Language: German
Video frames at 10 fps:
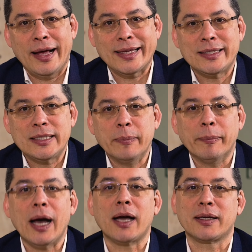hat die
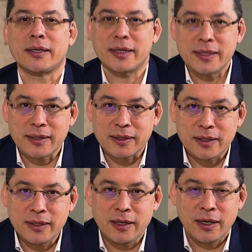Marke Kisser
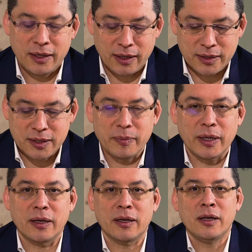Tea. Das ist
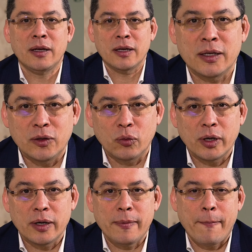meine
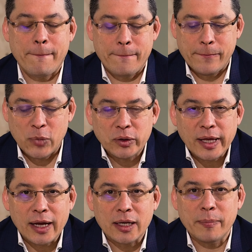junge
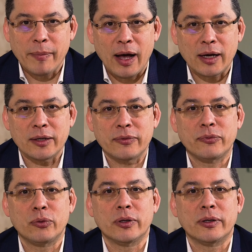moderne Marke
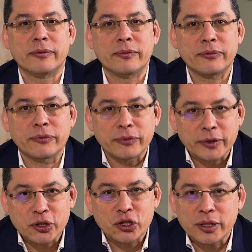für
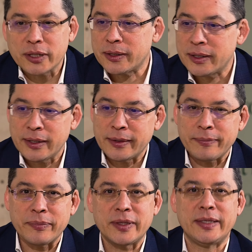frische
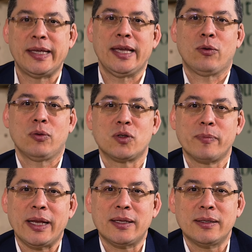
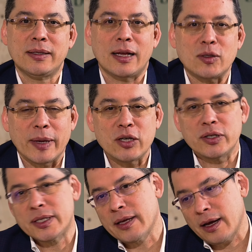Teekonsumenten, also
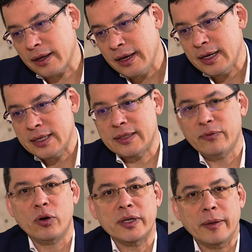Menschen, die sagen,
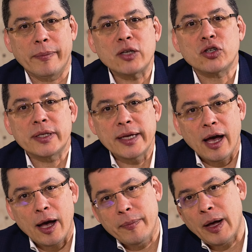sie wollen hier Matcha-Tee
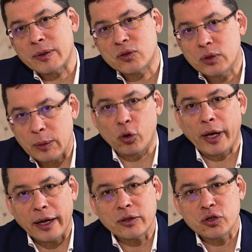haben, aber zu
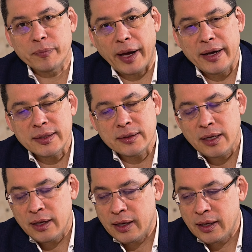demokratischen Preisen.